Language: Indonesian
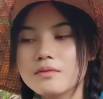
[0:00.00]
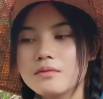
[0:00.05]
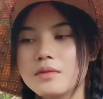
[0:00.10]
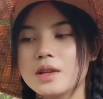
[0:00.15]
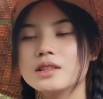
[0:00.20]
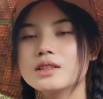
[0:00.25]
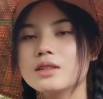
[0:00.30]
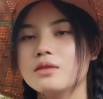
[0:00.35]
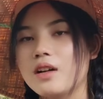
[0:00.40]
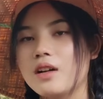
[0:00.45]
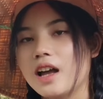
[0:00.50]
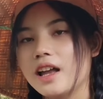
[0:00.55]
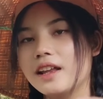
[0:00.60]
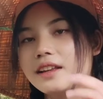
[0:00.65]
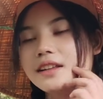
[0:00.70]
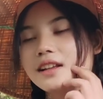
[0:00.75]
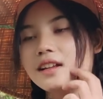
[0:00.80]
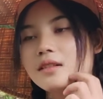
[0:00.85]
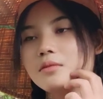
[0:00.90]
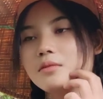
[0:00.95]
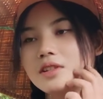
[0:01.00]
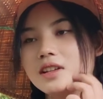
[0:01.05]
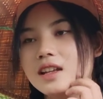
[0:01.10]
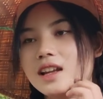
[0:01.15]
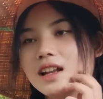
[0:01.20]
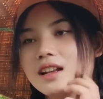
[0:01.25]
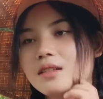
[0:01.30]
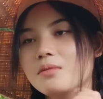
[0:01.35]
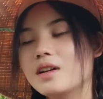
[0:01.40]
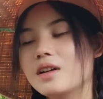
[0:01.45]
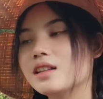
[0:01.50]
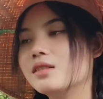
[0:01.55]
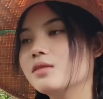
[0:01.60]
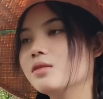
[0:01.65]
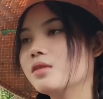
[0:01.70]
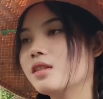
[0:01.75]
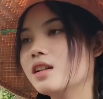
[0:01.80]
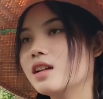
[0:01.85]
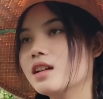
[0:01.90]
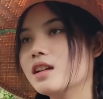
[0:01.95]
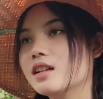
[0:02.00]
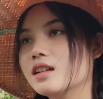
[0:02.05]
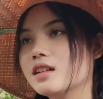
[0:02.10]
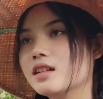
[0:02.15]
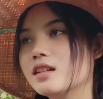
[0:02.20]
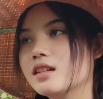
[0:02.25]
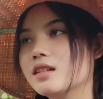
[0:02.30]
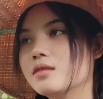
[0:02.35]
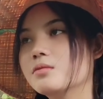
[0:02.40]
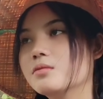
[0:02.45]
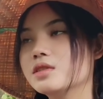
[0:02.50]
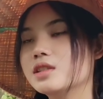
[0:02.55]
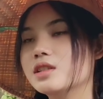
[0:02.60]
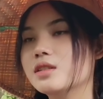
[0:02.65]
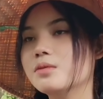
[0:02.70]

biasa wae ini yang menilai batur ah eh, karena kan